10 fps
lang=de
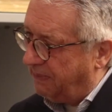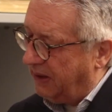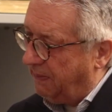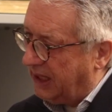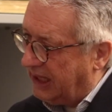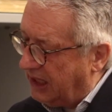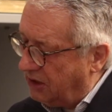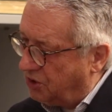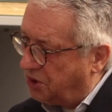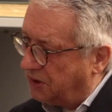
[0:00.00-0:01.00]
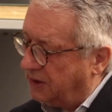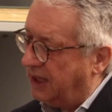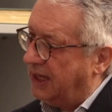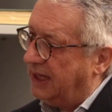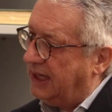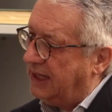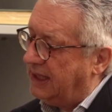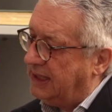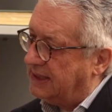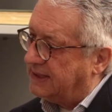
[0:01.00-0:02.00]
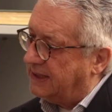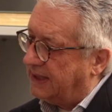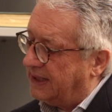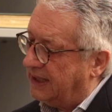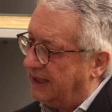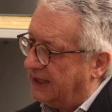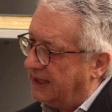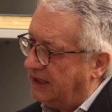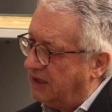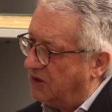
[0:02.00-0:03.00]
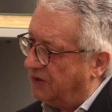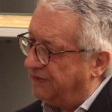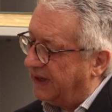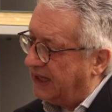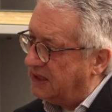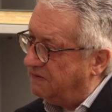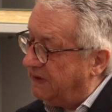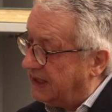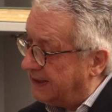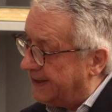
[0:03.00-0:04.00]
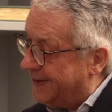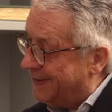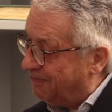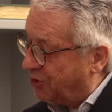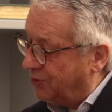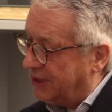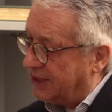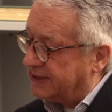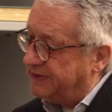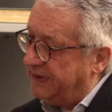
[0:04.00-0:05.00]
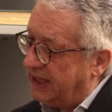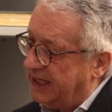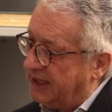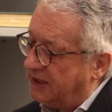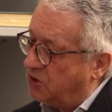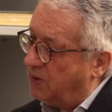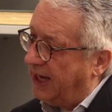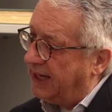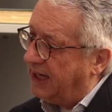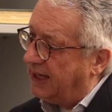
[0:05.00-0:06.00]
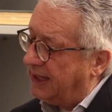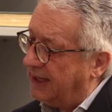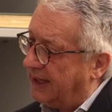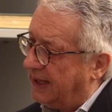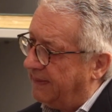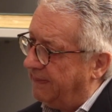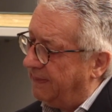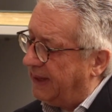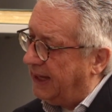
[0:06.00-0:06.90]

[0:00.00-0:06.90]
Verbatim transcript: bei Beginn schon in dieser äh, dritten Konferenz wieder. Und dass wir hier dazu eingeladen haben,